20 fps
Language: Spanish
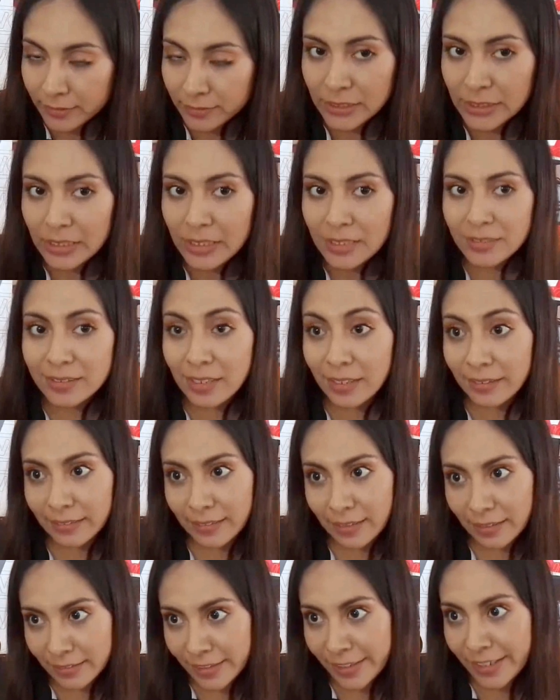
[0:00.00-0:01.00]
vehicular,
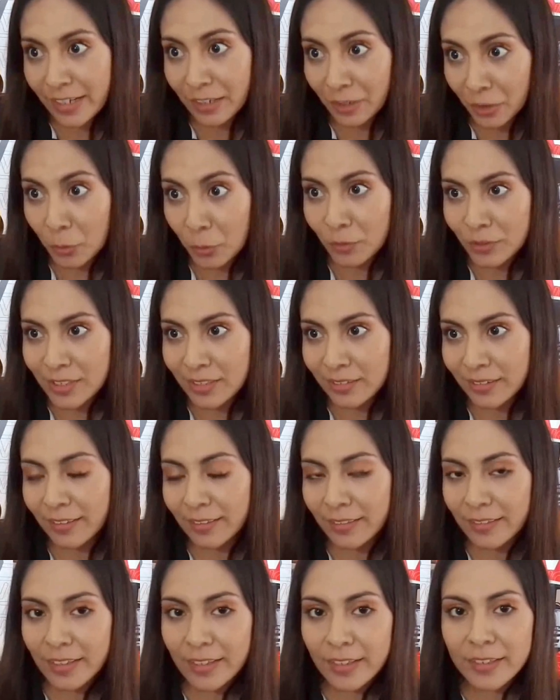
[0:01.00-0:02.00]
Santander,
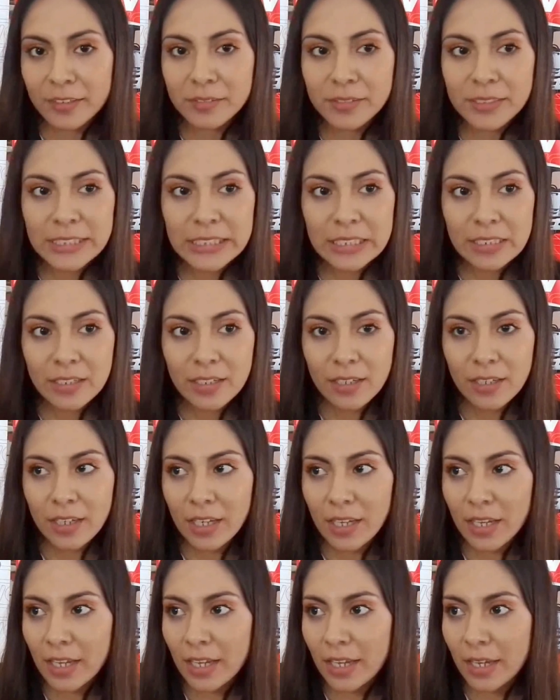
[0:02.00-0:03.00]
el grupo Santander,
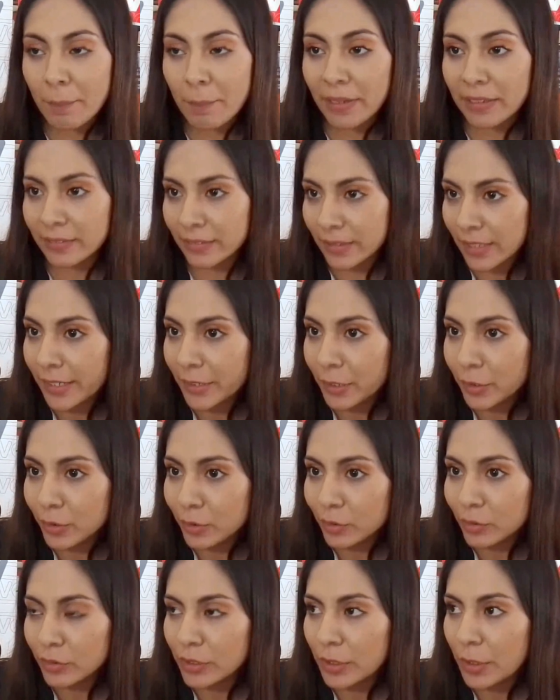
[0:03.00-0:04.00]
eh,
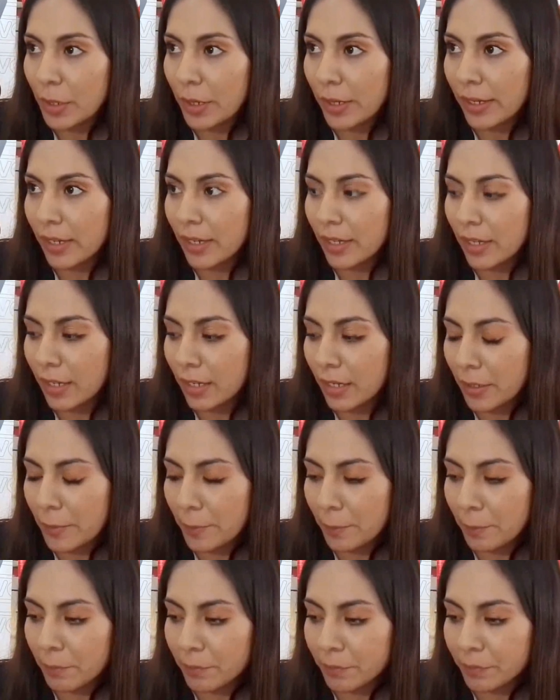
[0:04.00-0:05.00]
Pandero,
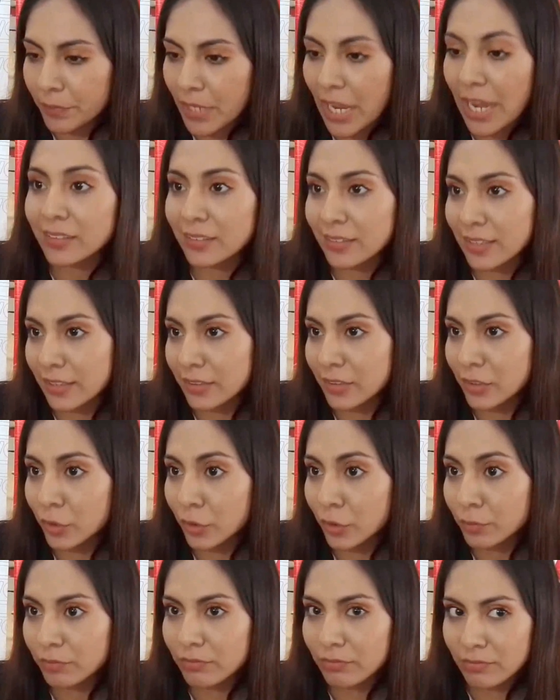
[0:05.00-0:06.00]
em,
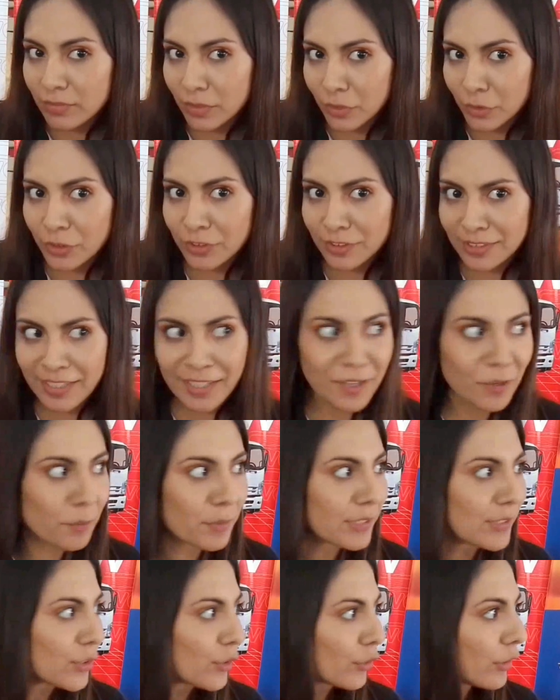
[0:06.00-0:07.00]
acceso,
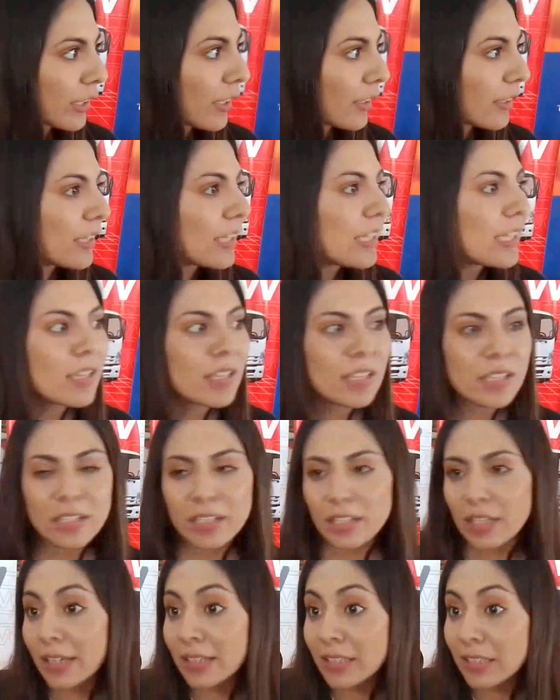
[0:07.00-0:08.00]
no sé si ya lo
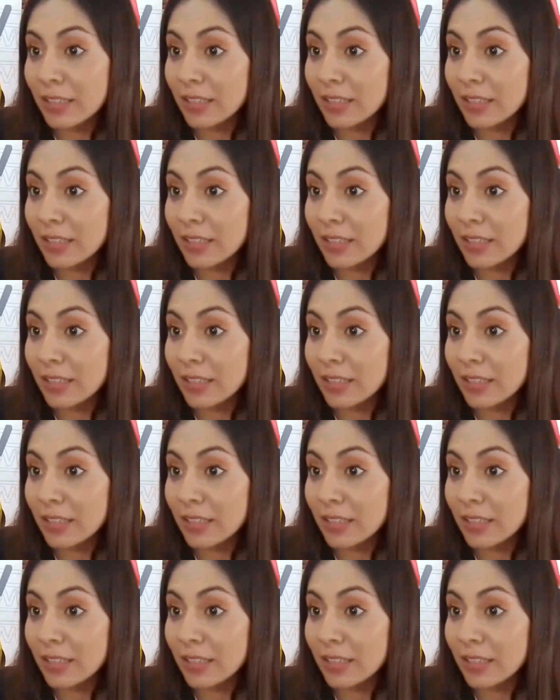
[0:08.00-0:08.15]
mencioné,